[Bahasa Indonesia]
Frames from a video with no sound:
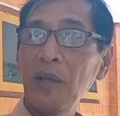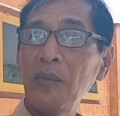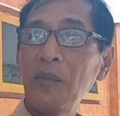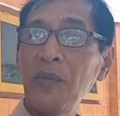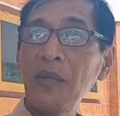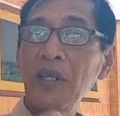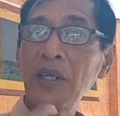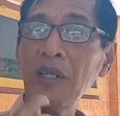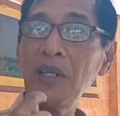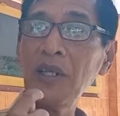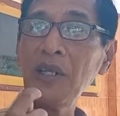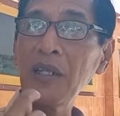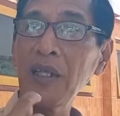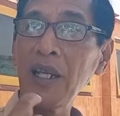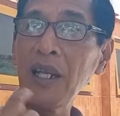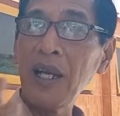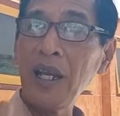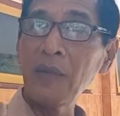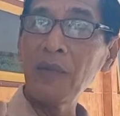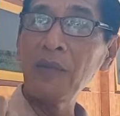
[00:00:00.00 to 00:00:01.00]

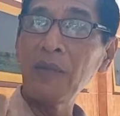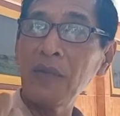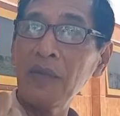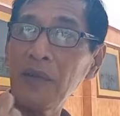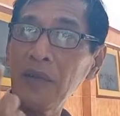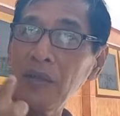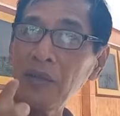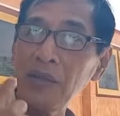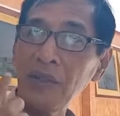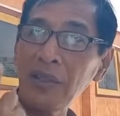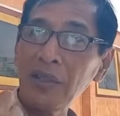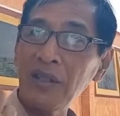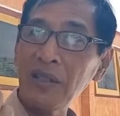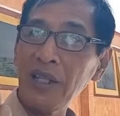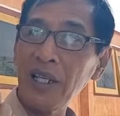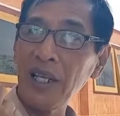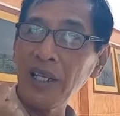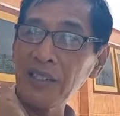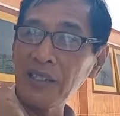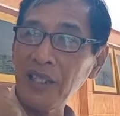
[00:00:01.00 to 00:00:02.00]
merehab e,
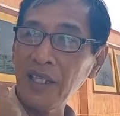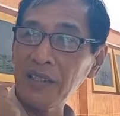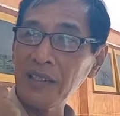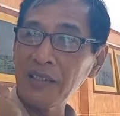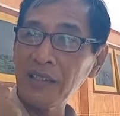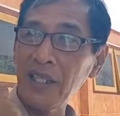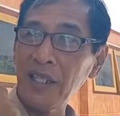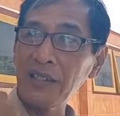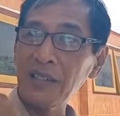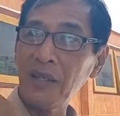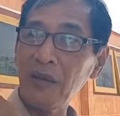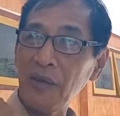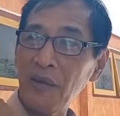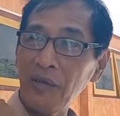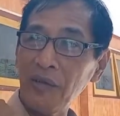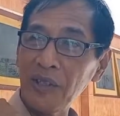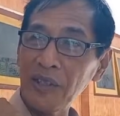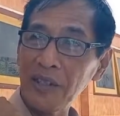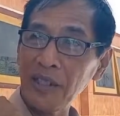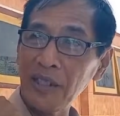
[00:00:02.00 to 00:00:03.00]
kelas-kelas uh, dan sama
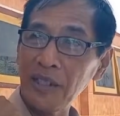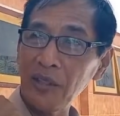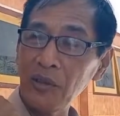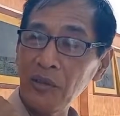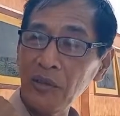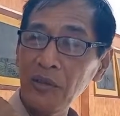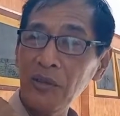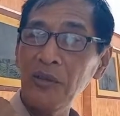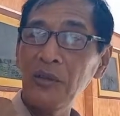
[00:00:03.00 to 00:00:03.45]
WC itu